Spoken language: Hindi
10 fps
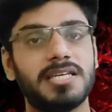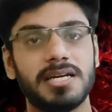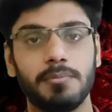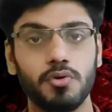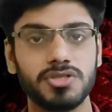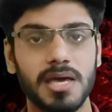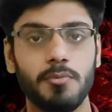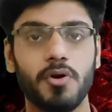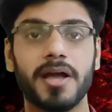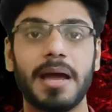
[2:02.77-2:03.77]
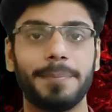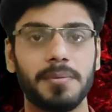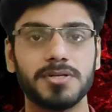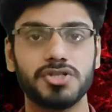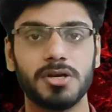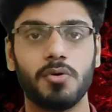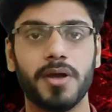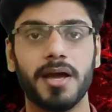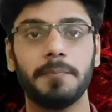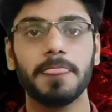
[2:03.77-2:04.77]
जैसे कि डब्ल्यू हो गया कैपिटल बजटिंग हो
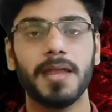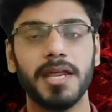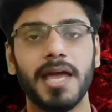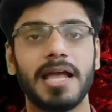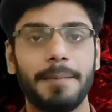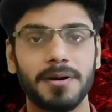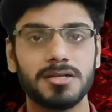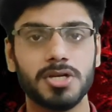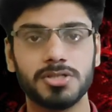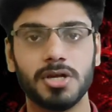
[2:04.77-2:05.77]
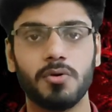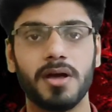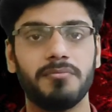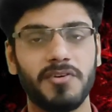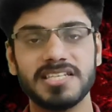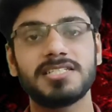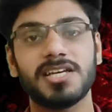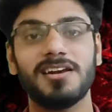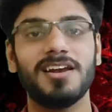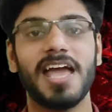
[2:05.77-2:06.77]
गया ठीक है कैपिटल स्ट्रक्चर हो गया वैसे
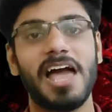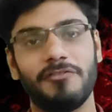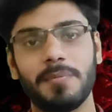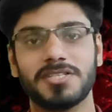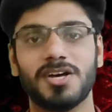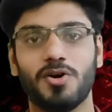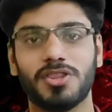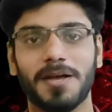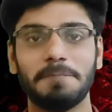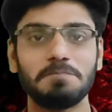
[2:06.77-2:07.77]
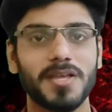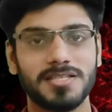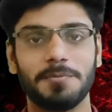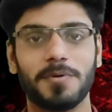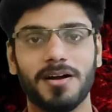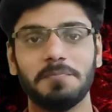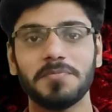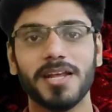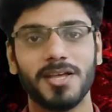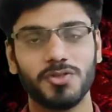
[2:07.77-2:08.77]
जनरली एफ अच्छा होता है सबका
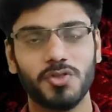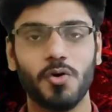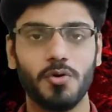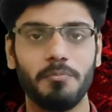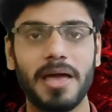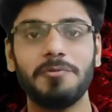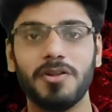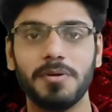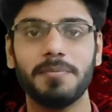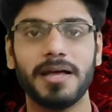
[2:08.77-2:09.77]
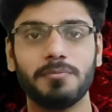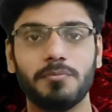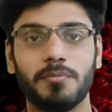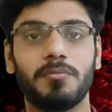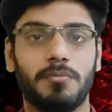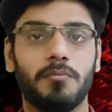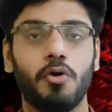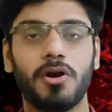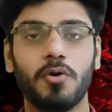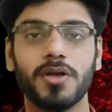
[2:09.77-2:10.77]
तो मैं फिर भी एक बात
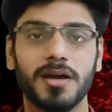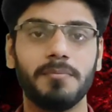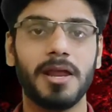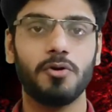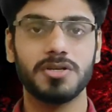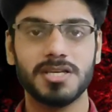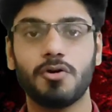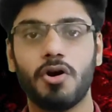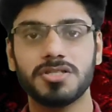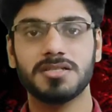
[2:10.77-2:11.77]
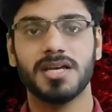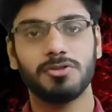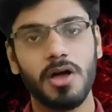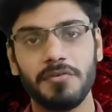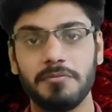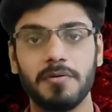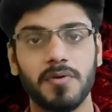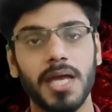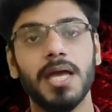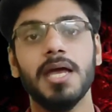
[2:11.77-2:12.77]
बोल रहा हूँ कि अगर मान लो किसी का कॉस्ट अच्छा है तो आप एफ
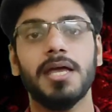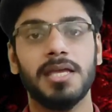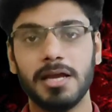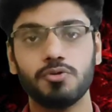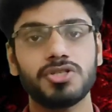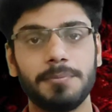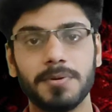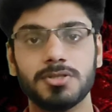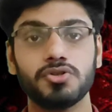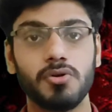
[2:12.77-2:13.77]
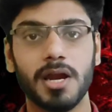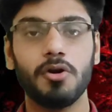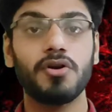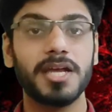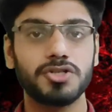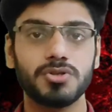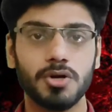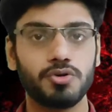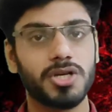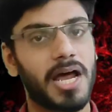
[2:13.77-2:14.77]
के ये कुछ चैप्टर्स हैं जो कर लो रेशियो
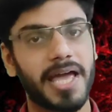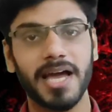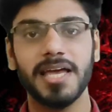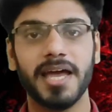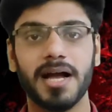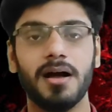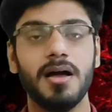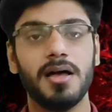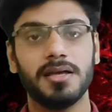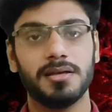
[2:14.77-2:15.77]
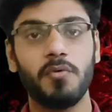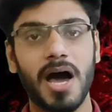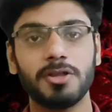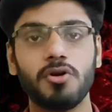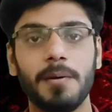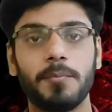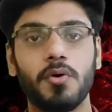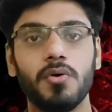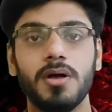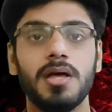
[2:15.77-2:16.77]
से क्वेश्चन आएगा ही आएगा वहां तो
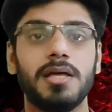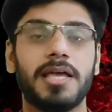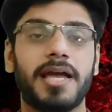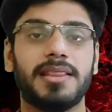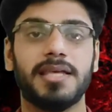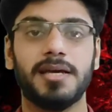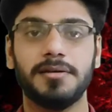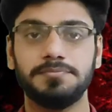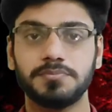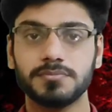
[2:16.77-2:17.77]
आपको क्या कहते हैं